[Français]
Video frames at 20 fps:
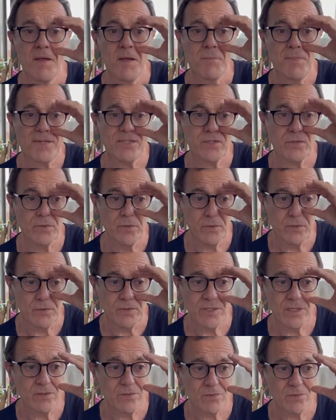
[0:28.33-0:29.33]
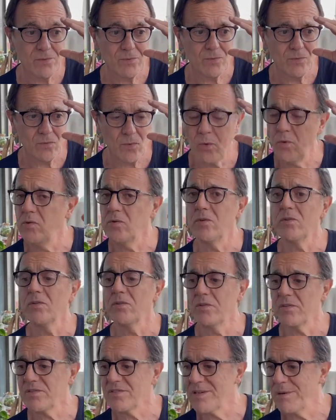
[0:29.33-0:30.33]
Parce qu'on a trop
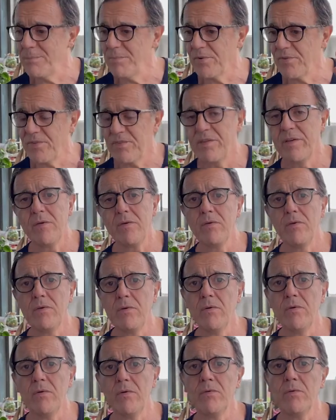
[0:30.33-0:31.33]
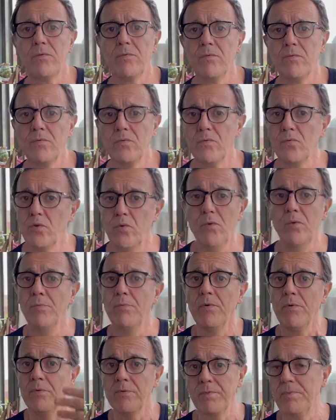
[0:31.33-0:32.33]
tendance à penser que tout le
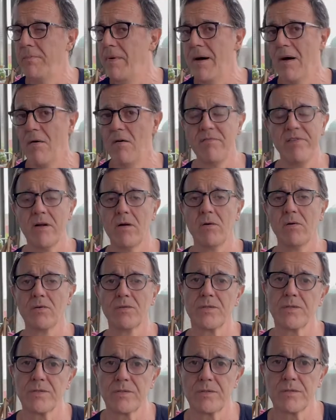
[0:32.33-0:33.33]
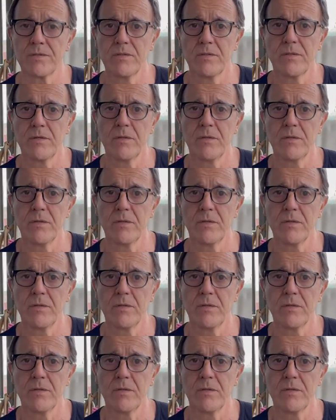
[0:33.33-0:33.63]
monde part en vacances